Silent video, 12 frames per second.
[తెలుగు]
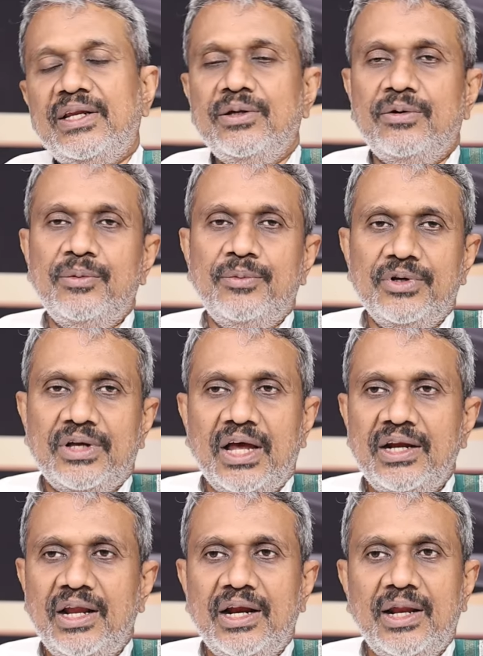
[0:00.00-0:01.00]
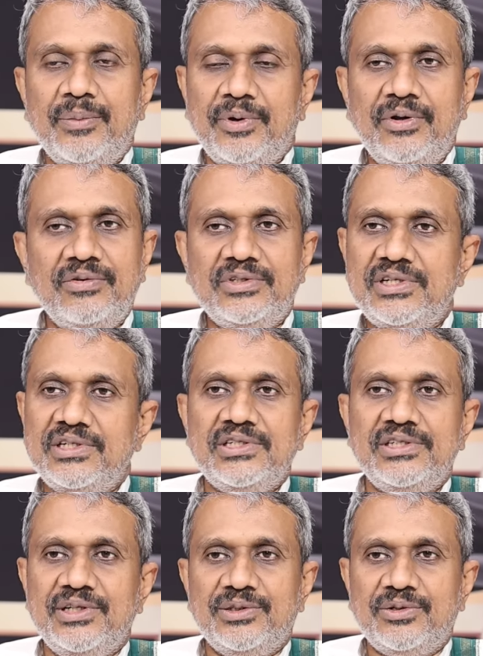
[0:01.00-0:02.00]
దానికి రెండు మూడు కారణాలు మనం
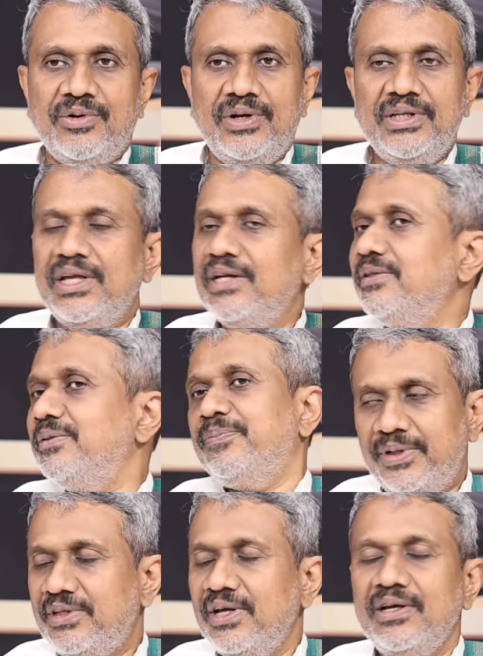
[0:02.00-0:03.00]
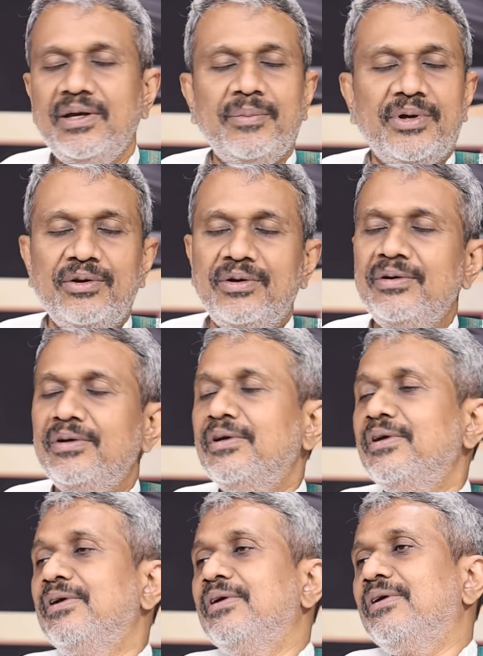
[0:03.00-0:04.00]
విశ్లేషణ చేసుకోవాలి దానికి ప్రత్యేకంగా మనం
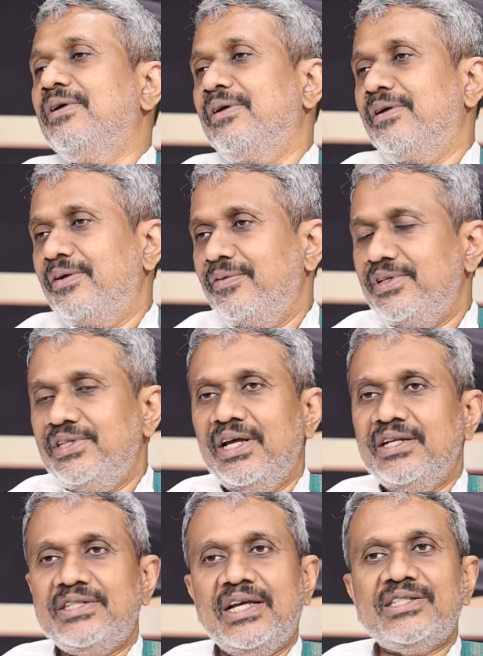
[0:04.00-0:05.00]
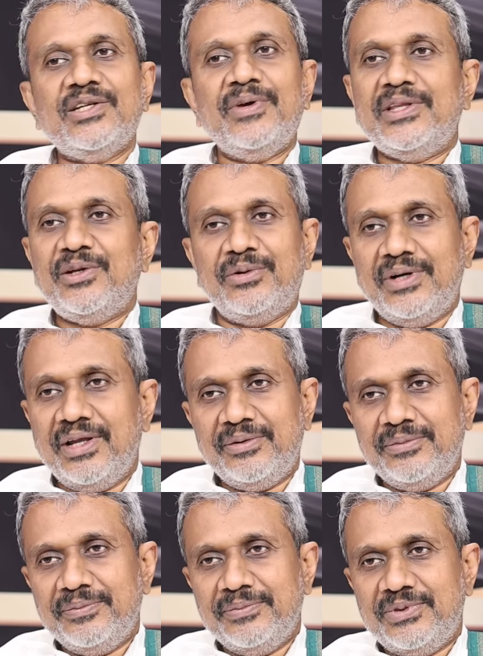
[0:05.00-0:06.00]
విజ్ఞాన శాస్త్రవేత్తలు
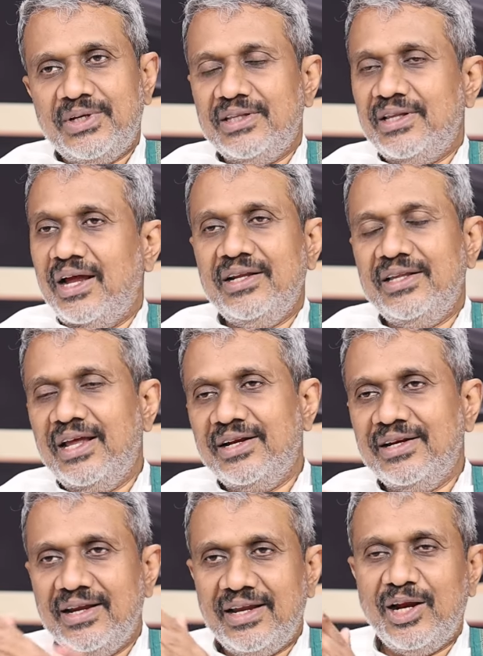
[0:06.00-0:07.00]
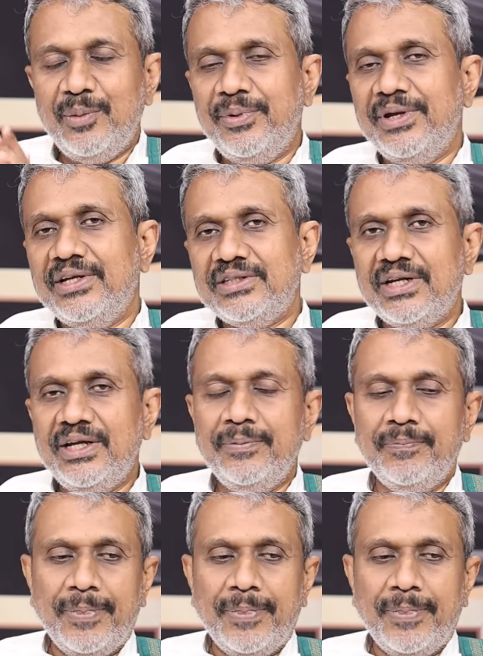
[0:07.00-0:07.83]
ఉంటారు సరే దాని దాన్ని నేను నిలపోయినా సరే